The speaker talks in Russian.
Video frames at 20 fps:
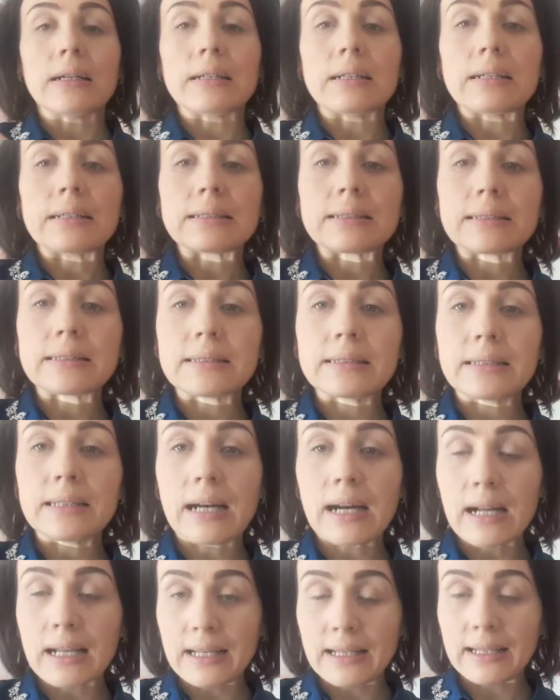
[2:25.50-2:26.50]
А,
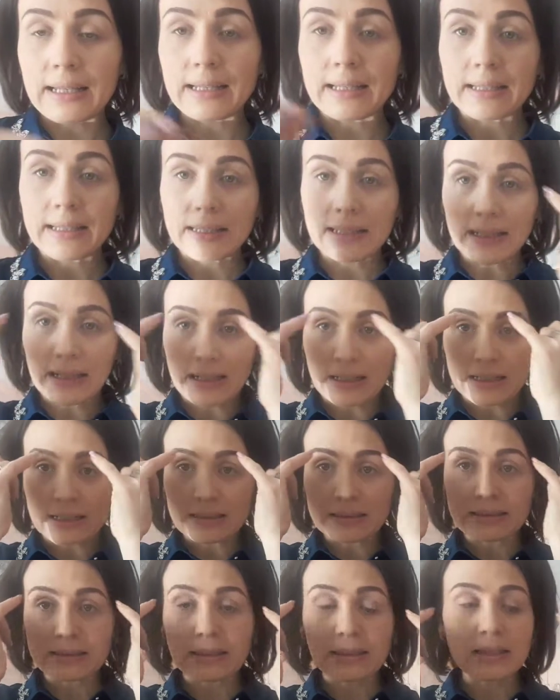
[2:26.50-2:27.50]
далее
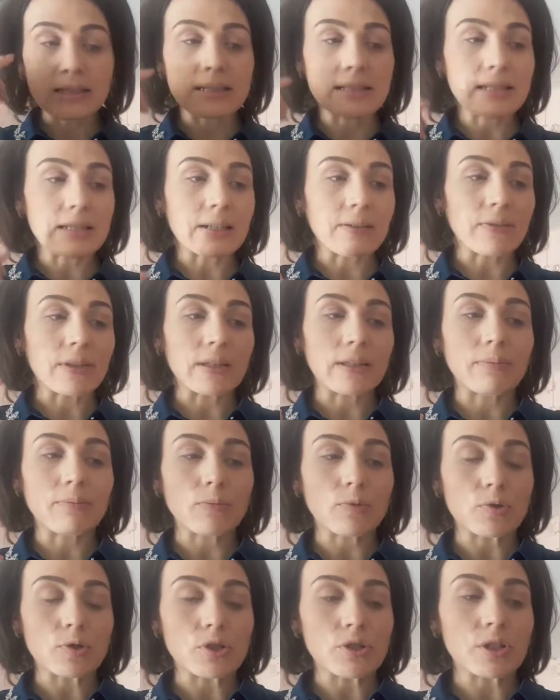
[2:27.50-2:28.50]
я скорректировала
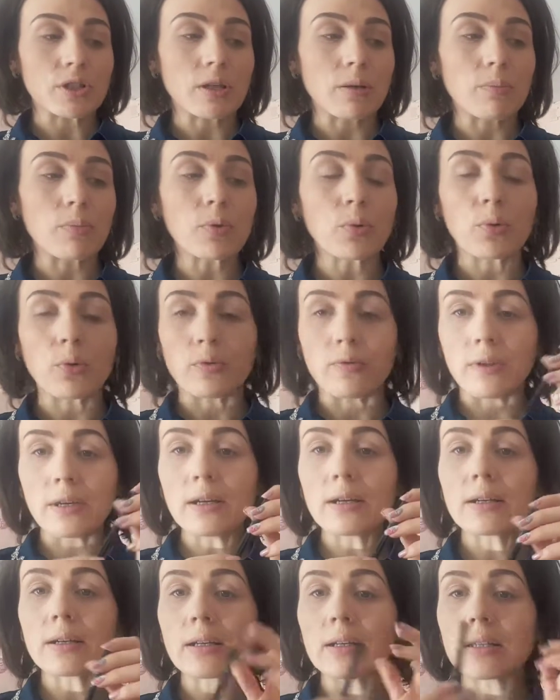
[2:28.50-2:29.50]
немножечко
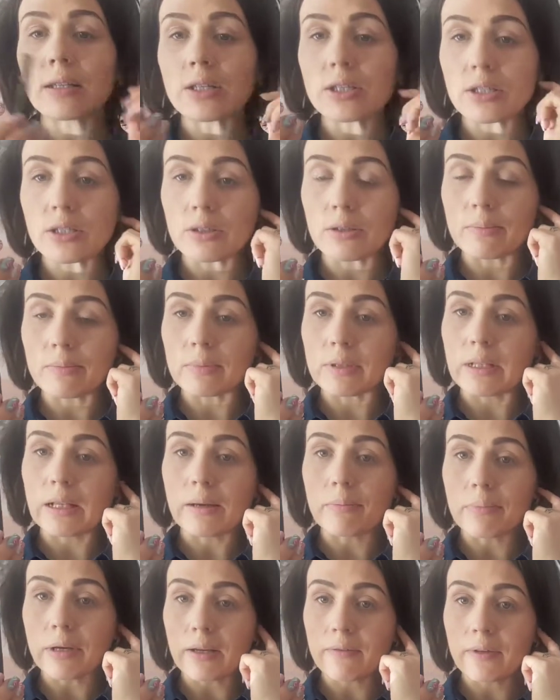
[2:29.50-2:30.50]
брови карандашом
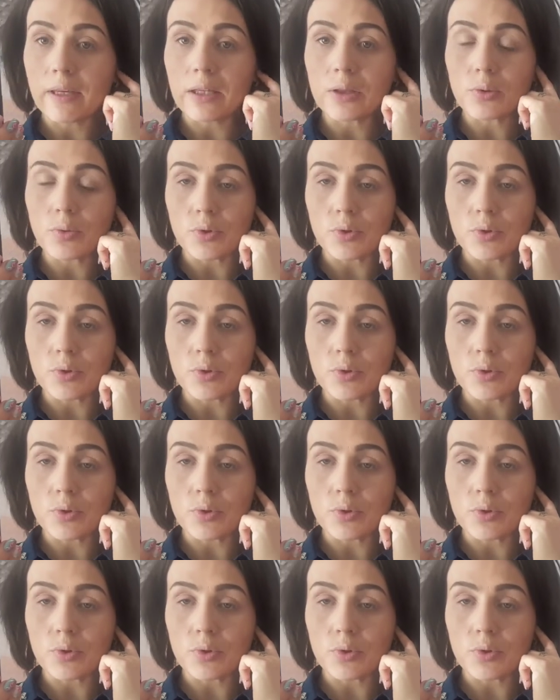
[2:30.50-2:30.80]
для бровей.